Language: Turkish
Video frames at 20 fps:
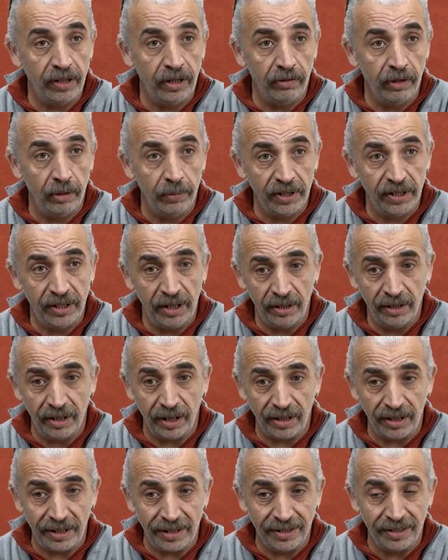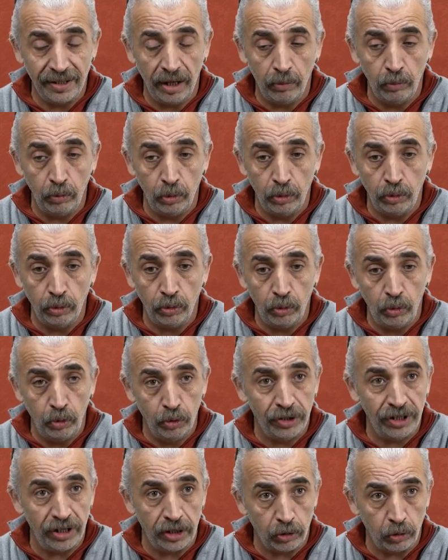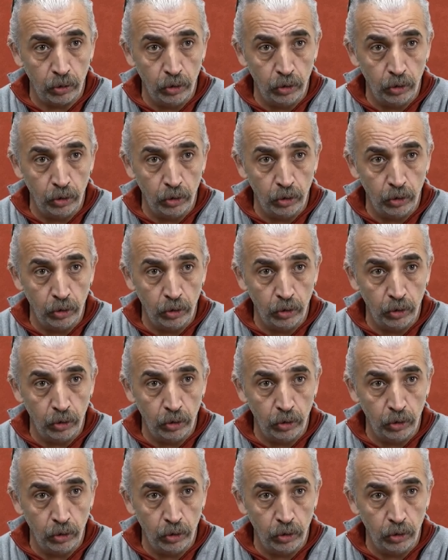devam etsek de İstanbul'un kuzeyi,